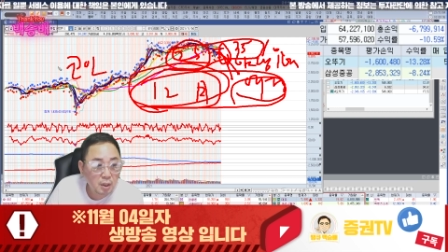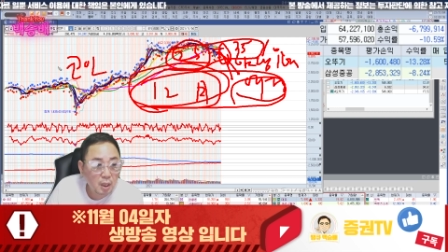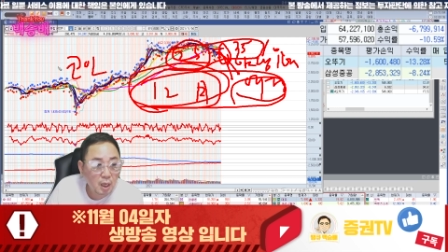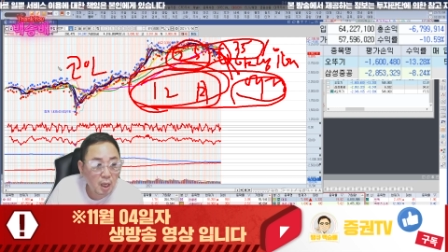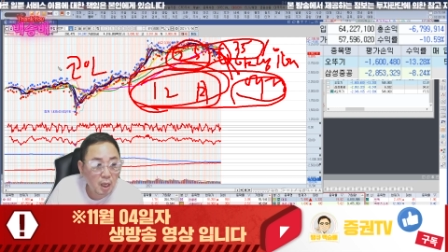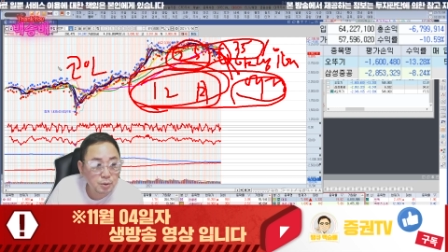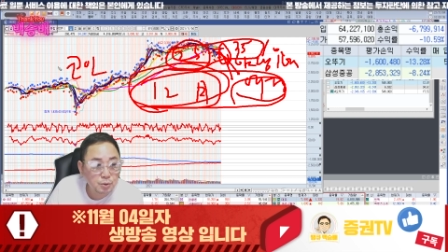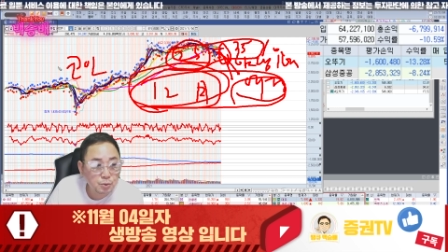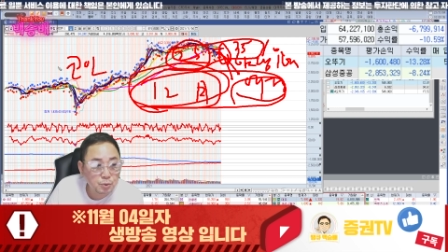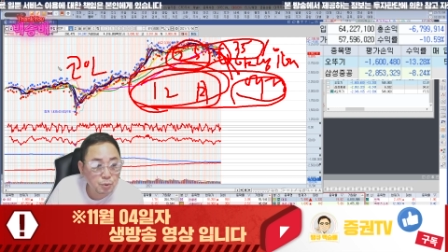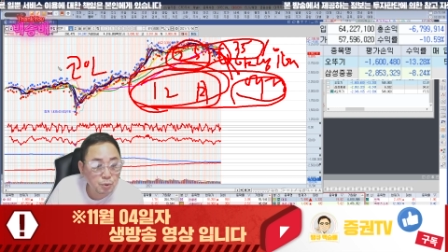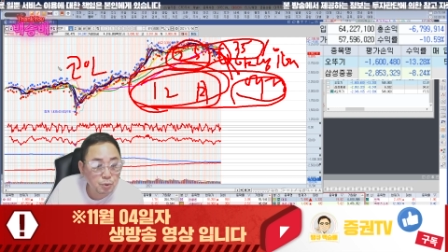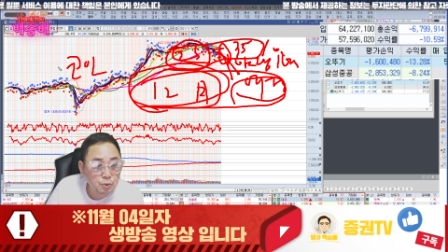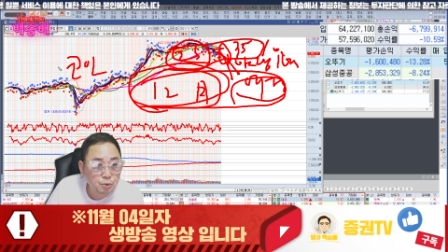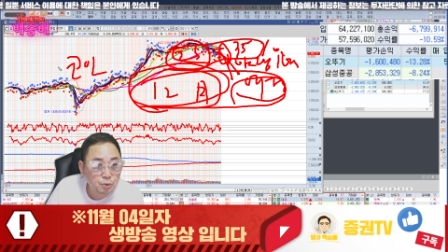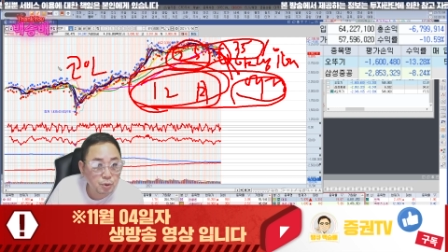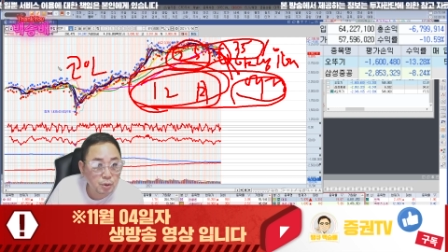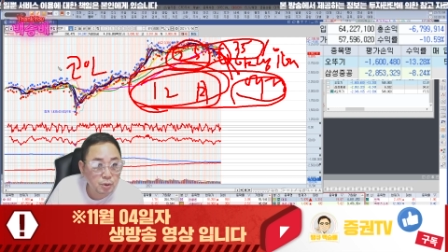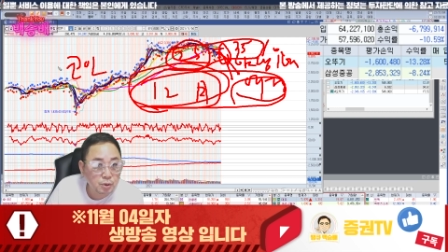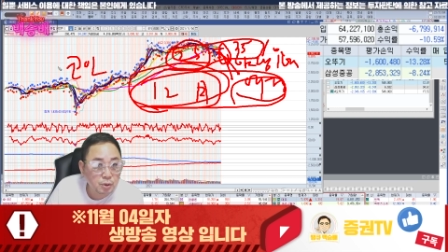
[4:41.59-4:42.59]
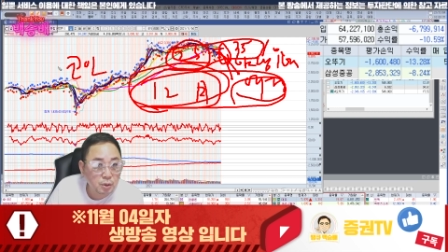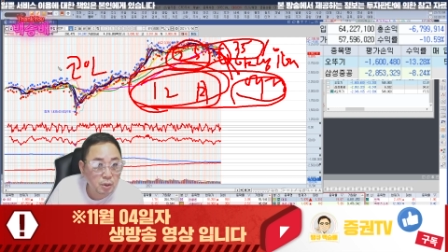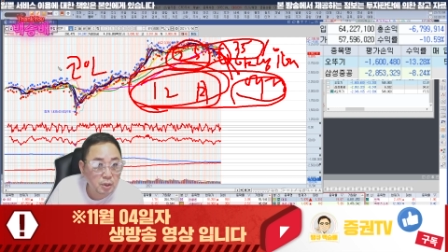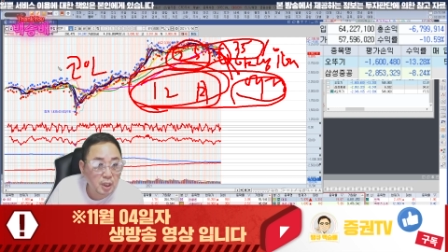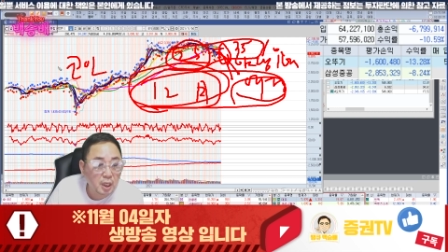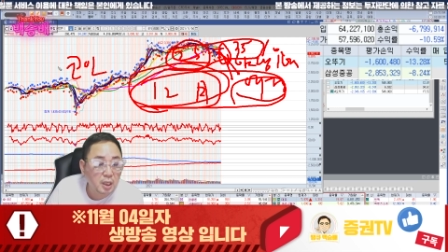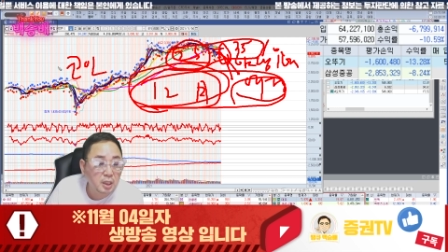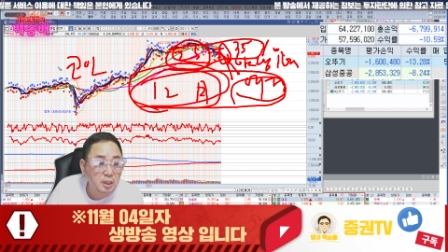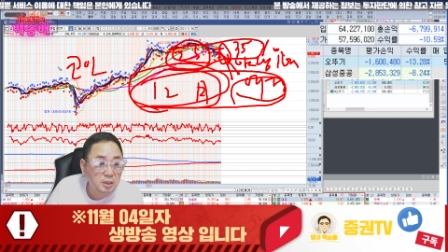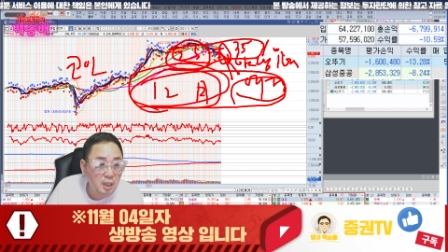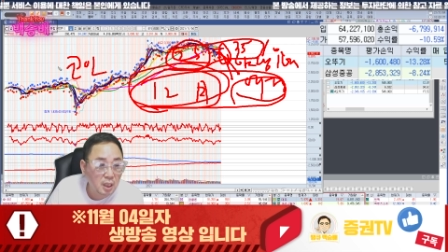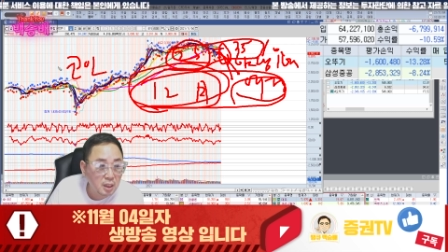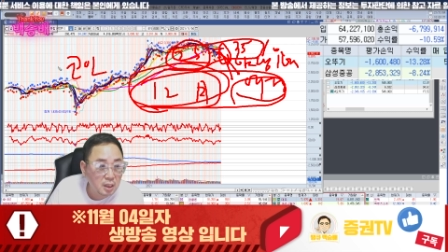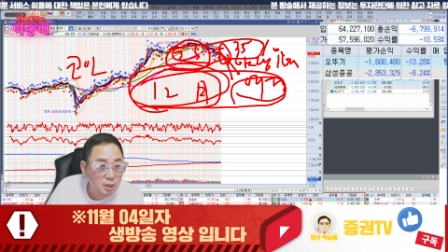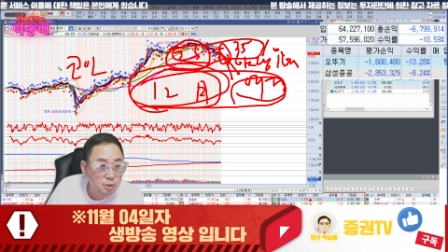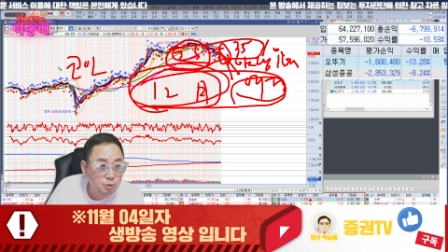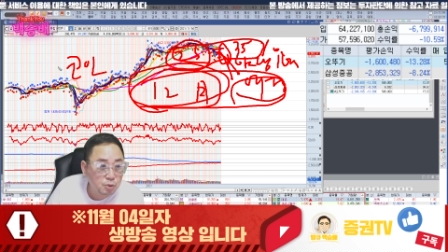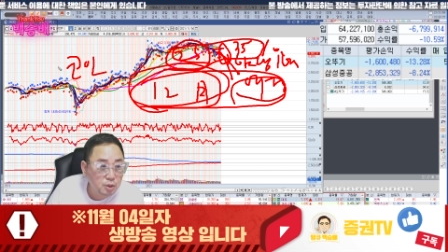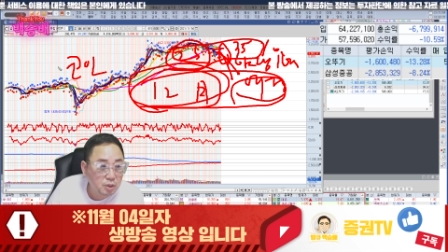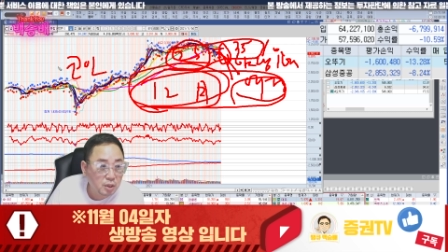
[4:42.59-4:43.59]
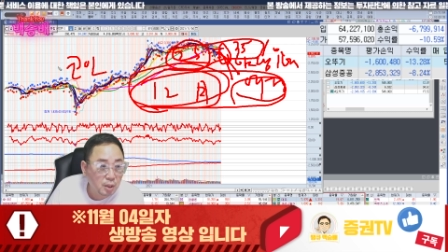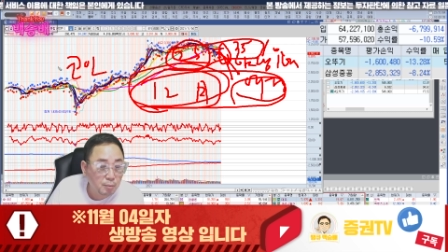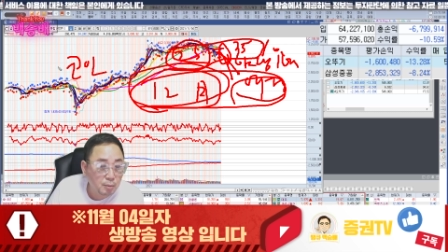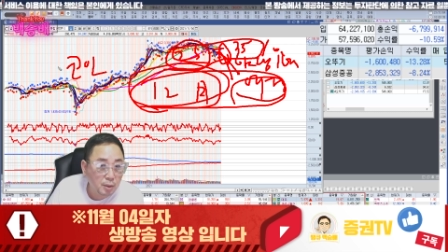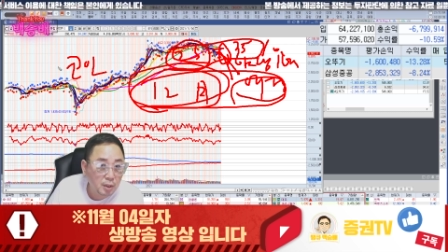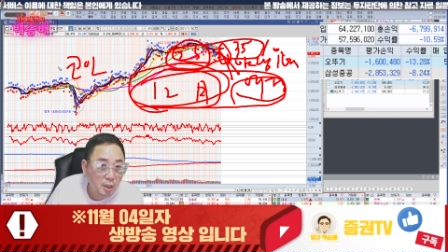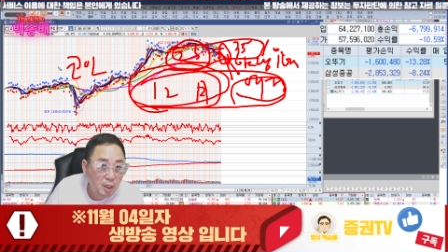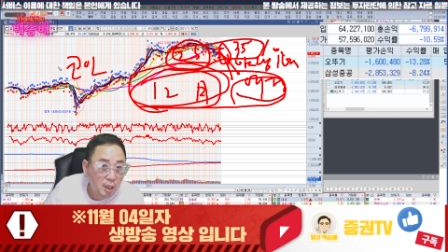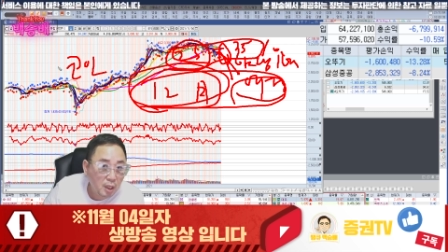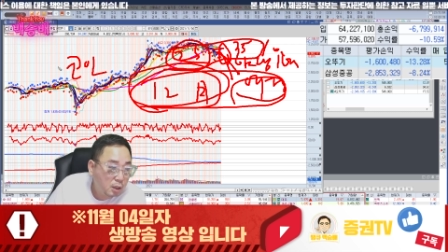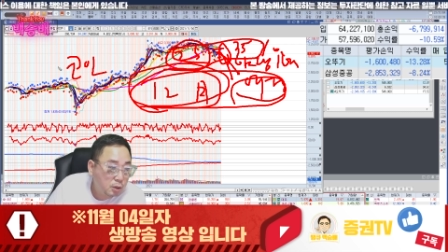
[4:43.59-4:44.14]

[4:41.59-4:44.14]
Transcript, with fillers: 한쪽을 죽여서 얘를 살릴 수 있다면